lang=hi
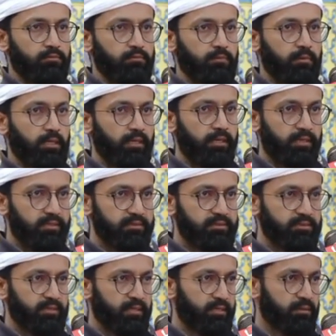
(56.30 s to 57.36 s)
तो हर
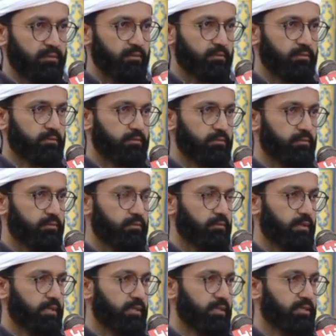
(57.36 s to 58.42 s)
इंसान को
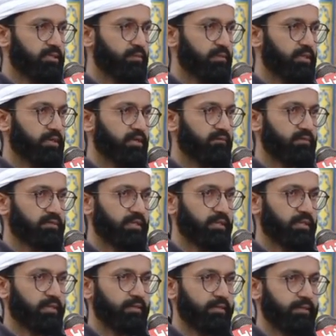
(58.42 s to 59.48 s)
अल्लाह तबारक व
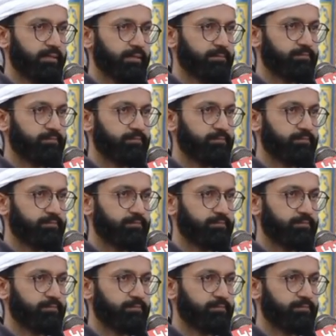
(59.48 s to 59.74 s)
ताली ने